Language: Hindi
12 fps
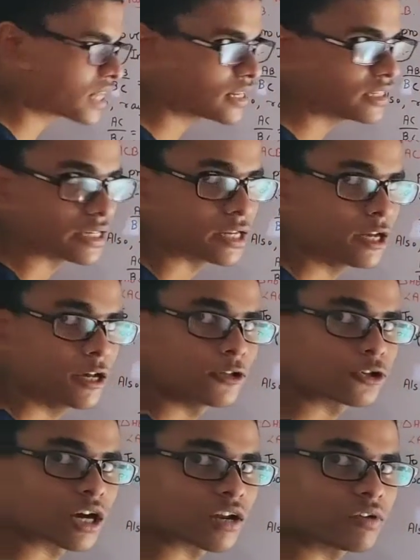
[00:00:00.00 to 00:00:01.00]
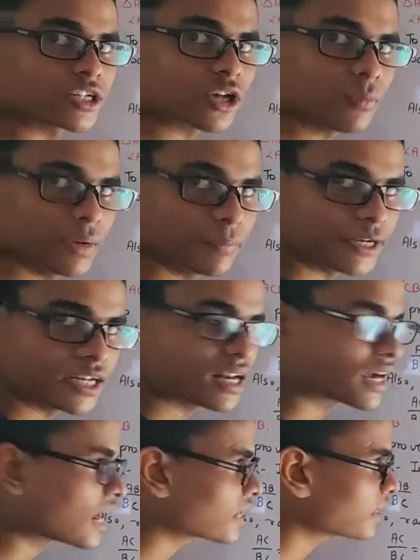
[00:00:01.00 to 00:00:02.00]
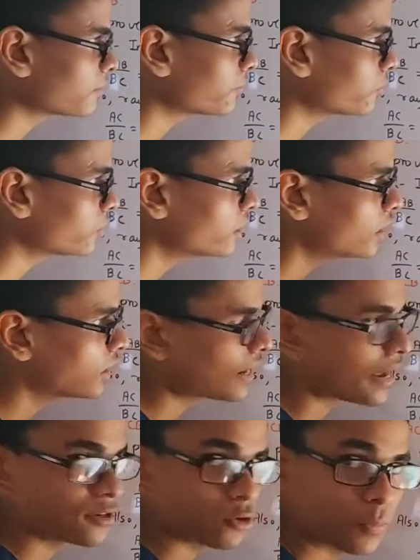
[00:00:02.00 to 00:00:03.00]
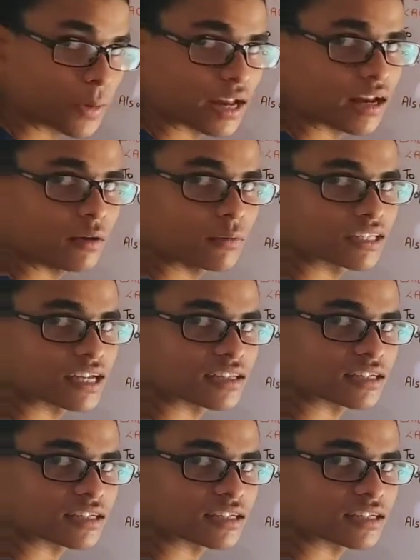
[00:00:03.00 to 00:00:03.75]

बता दिए तो कन्वर्स ऑफ बीपीटी लगा के हम लोग लाइन को पैरेलल बता